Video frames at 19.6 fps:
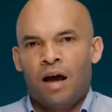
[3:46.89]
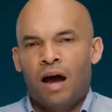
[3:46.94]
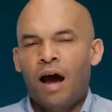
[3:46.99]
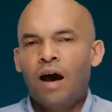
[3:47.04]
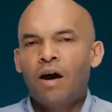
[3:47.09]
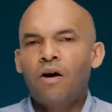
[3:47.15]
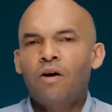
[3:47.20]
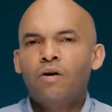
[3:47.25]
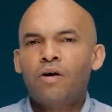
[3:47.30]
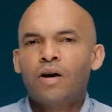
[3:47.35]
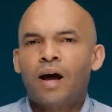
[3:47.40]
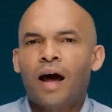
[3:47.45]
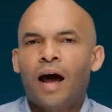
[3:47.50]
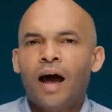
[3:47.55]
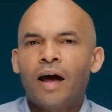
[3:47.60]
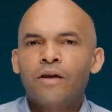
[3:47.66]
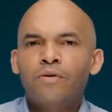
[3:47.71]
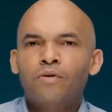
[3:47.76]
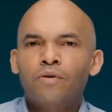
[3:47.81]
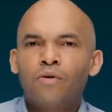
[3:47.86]
Ahora
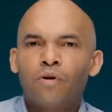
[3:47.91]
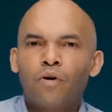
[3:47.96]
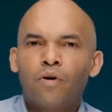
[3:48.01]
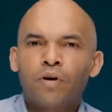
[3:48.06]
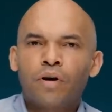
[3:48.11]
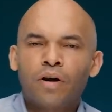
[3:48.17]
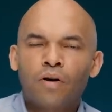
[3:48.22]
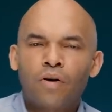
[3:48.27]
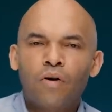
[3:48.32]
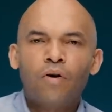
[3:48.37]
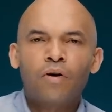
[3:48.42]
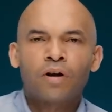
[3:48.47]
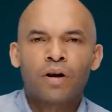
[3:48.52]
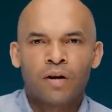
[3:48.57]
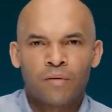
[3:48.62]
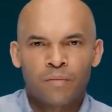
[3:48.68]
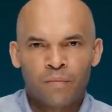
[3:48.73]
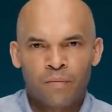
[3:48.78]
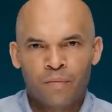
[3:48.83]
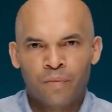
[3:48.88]
hay un corre-corre.